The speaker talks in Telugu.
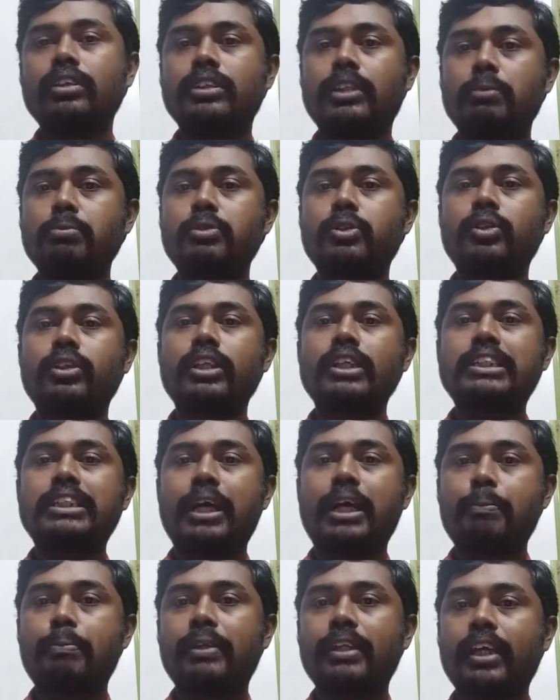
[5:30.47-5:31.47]
సంస్కృతి
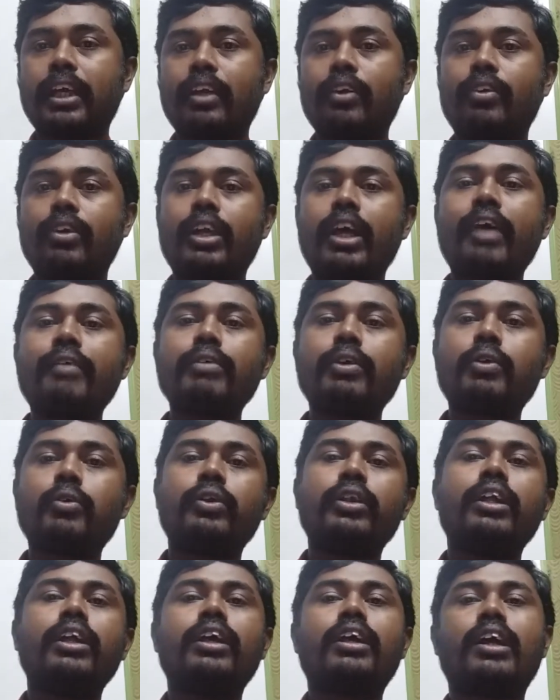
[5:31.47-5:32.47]
సాంప్రదాయాలు ఉంటాయి అవి
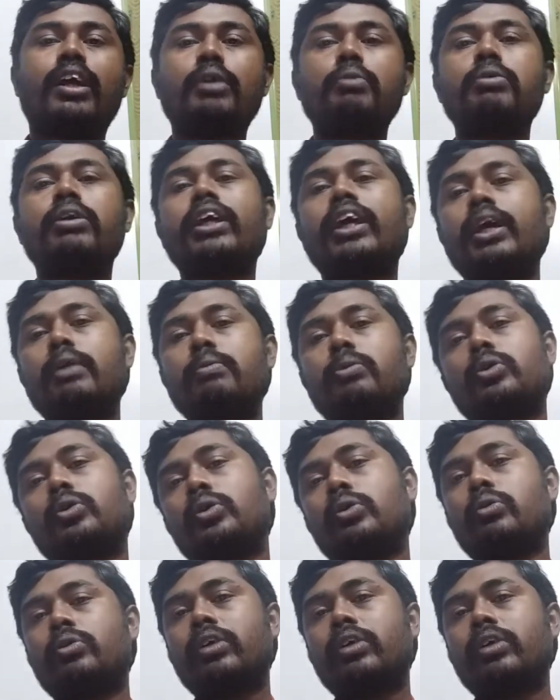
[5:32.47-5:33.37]
కొన్ని కనుమరుగైపోతూ